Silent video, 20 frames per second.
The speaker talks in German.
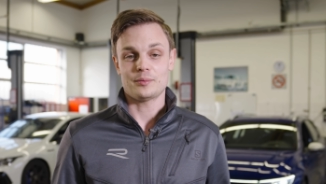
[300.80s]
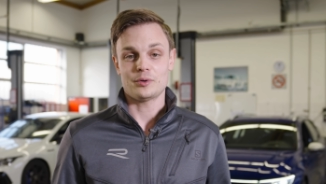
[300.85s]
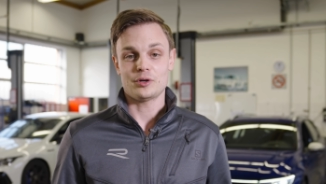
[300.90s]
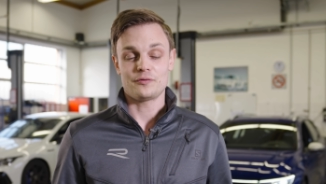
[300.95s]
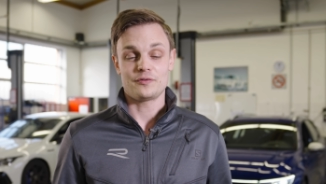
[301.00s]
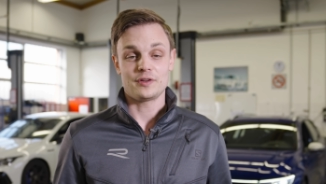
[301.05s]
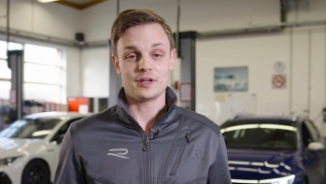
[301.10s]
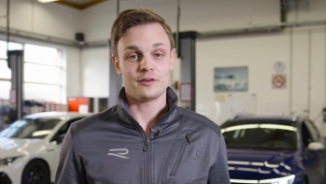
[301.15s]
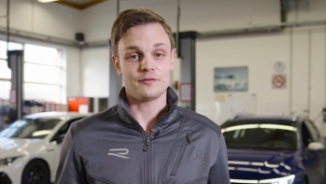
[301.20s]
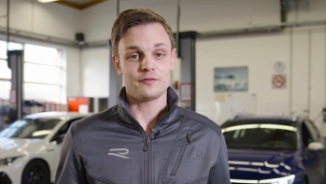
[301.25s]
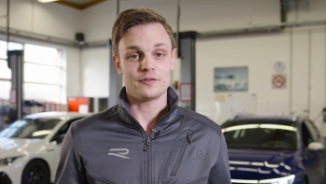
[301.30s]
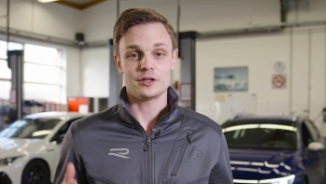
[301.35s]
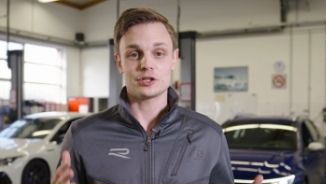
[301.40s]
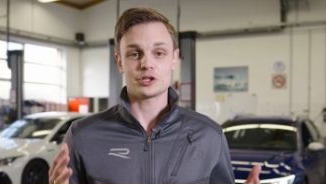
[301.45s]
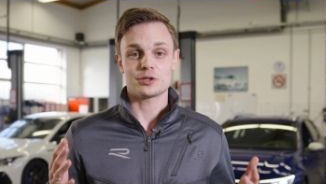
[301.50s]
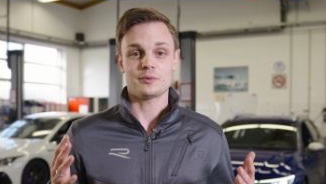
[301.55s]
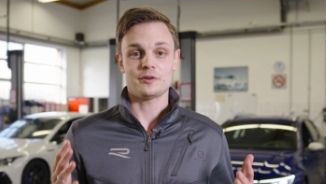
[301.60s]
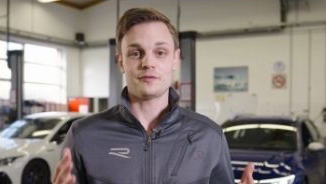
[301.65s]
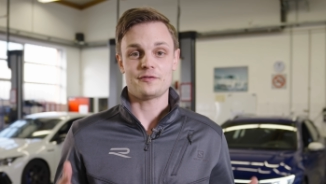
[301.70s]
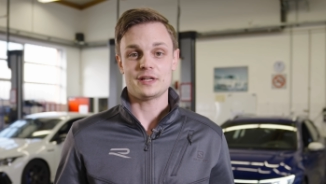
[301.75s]
man auf jeden Fall
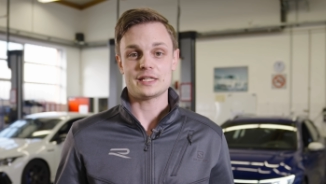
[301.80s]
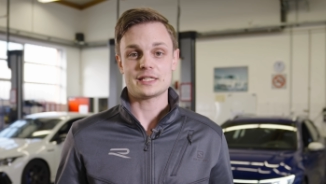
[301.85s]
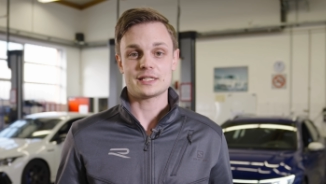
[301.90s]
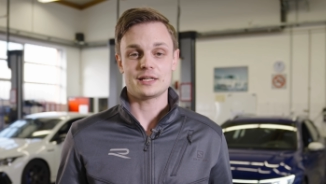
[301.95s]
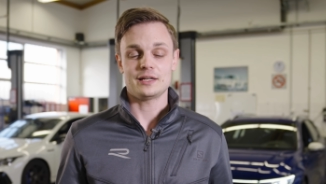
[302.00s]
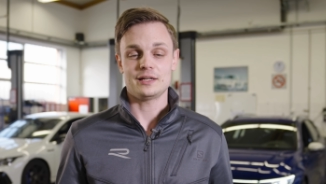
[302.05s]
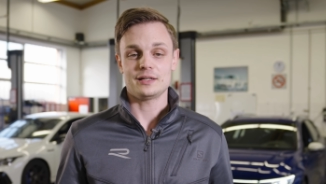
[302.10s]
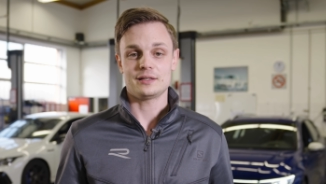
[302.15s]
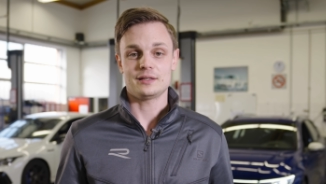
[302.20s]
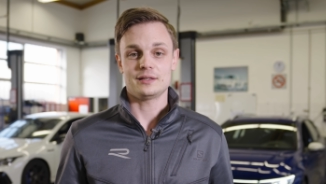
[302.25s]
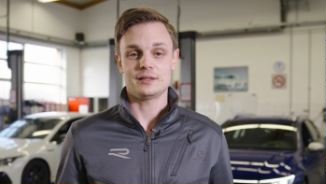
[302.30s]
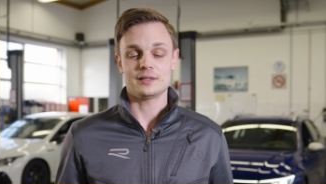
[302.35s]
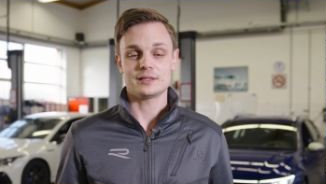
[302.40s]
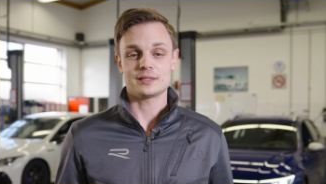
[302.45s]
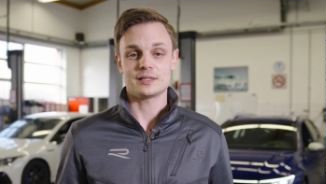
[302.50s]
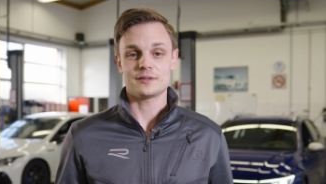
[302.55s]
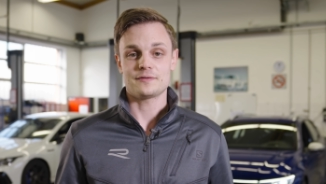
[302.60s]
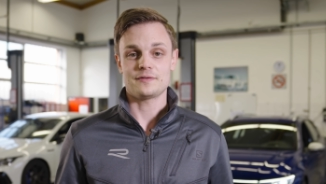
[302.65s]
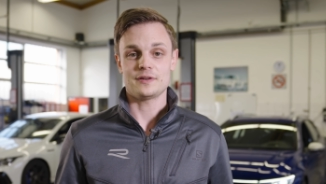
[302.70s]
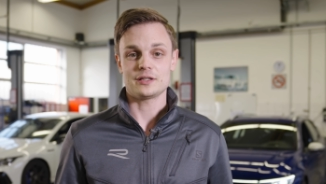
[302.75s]
schon mal festhalten, dass
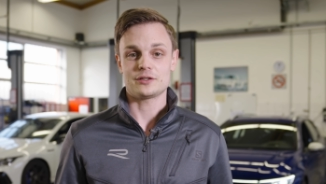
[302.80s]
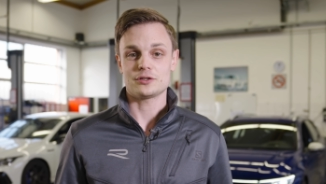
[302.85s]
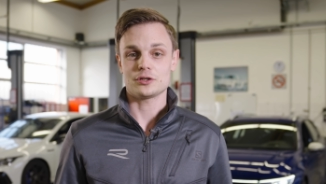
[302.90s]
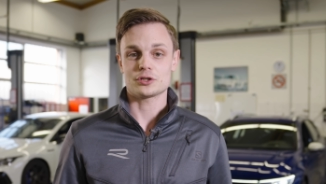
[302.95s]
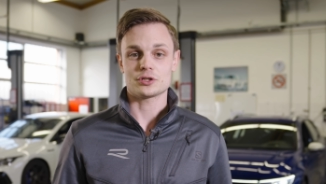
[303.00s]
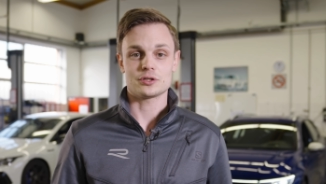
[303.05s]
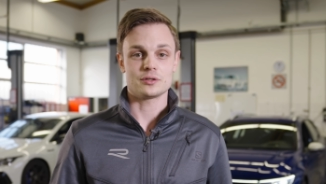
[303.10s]
das Fahrzeug